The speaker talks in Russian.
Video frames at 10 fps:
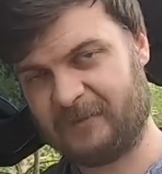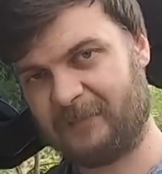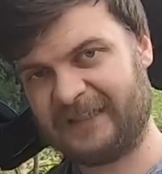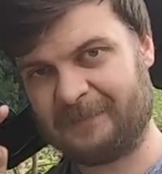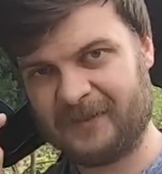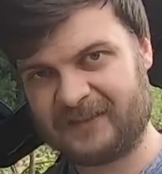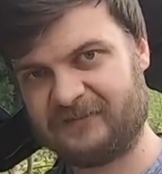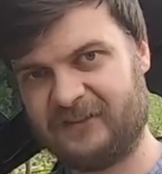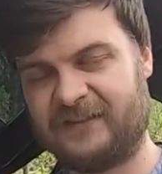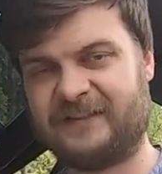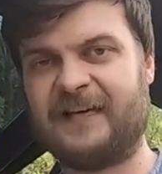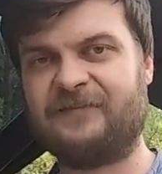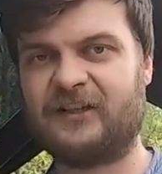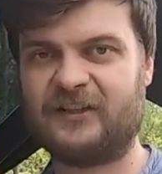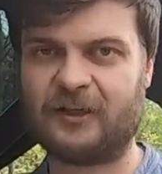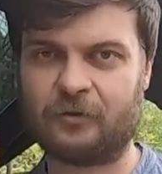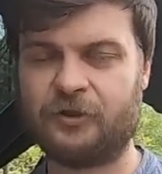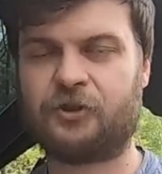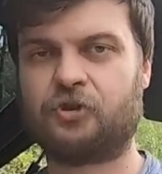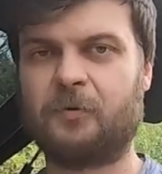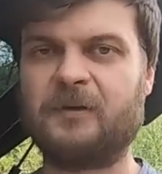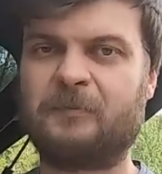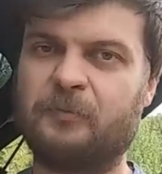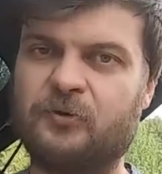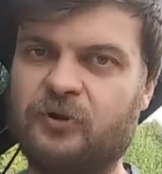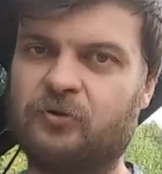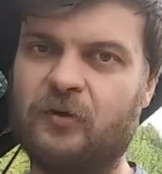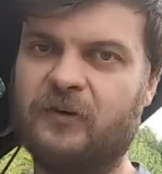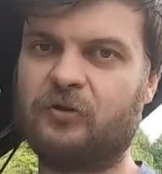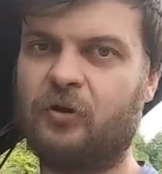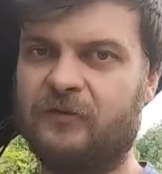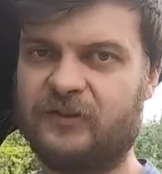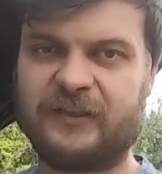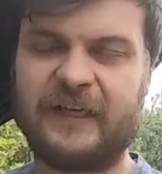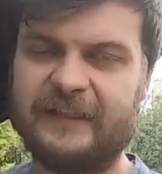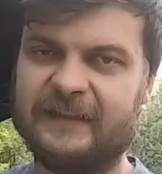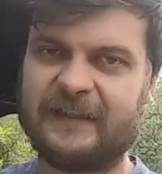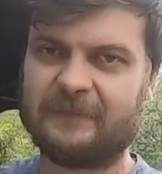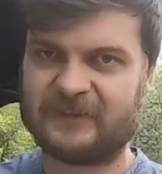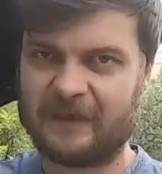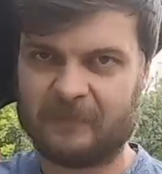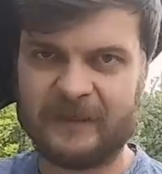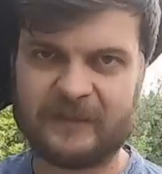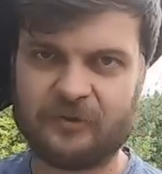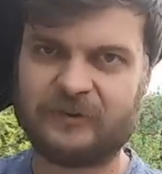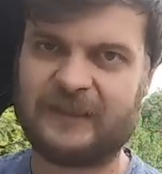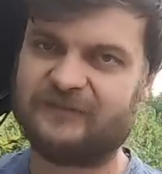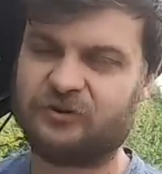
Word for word: подписывайтесь, ставьте колокольчик, чтобы не пропустить новые новости, какие-то там события у нас,